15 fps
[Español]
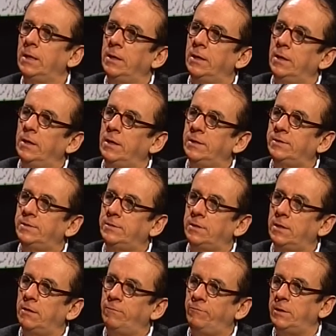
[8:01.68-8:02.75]

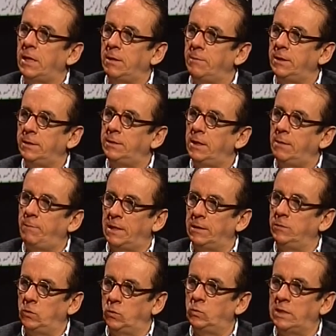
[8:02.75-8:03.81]
este, finalmente
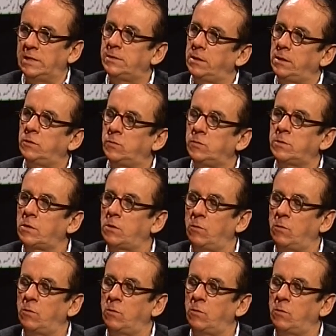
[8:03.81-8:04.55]
planteó una serie de